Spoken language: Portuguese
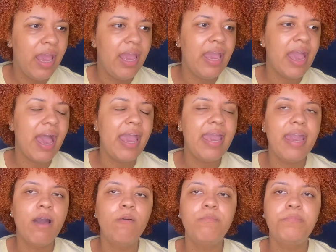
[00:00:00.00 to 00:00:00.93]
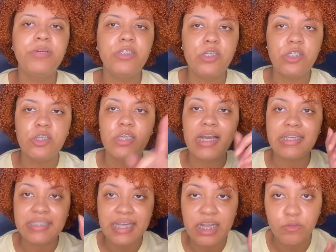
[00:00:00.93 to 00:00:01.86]
E aí eu pedi
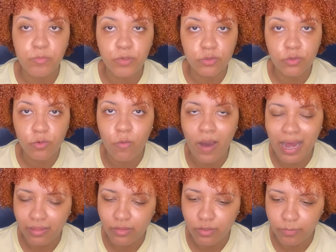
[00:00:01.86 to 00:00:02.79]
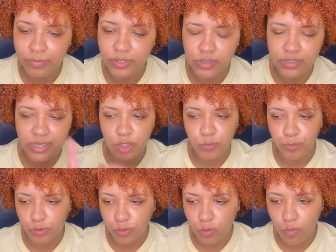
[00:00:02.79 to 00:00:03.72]
já 7.4, pedi
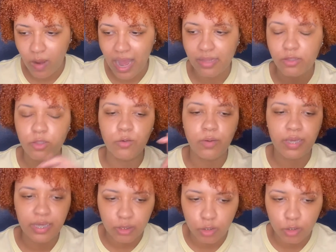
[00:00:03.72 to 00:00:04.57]
7.4 e